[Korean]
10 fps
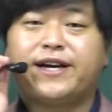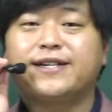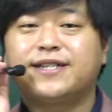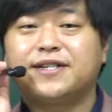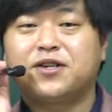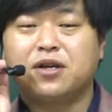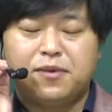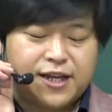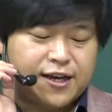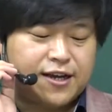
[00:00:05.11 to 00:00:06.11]

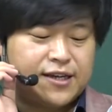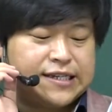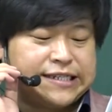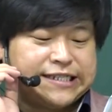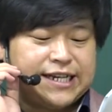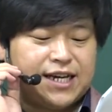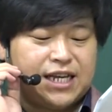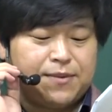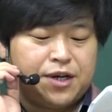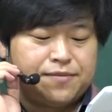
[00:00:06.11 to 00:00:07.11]
강창성입니다. 자,
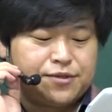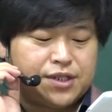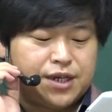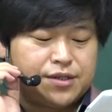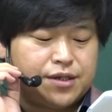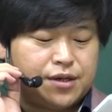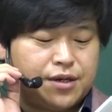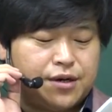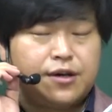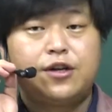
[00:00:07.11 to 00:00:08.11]
이번
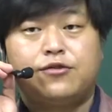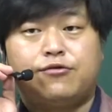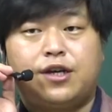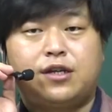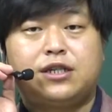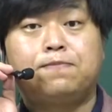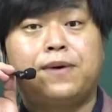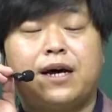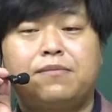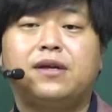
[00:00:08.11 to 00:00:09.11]
문제는요. 우리
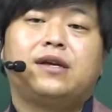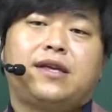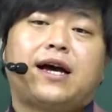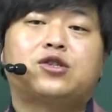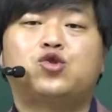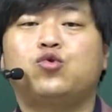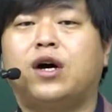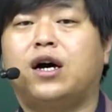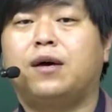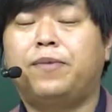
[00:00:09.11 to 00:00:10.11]
집합
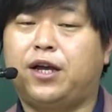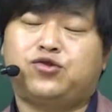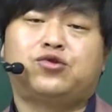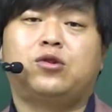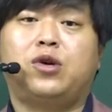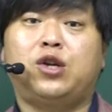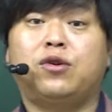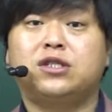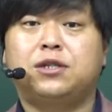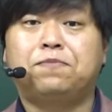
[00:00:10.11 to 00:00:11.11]
약수와 배수들로
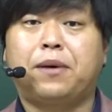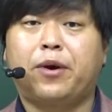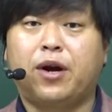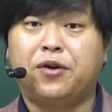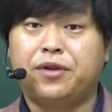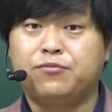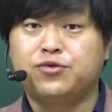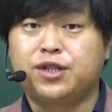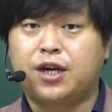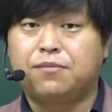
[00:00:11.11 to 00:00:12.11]
이루어진 집합에 관련된
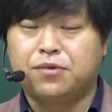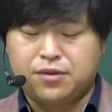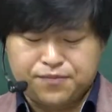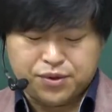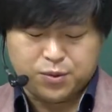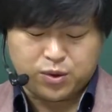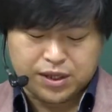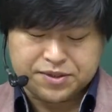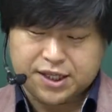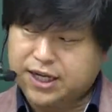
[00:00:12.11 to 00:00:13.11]
문제 한번 풀어보도록
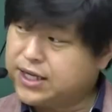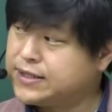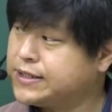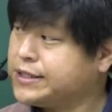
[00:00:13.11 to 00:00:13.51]
합시다.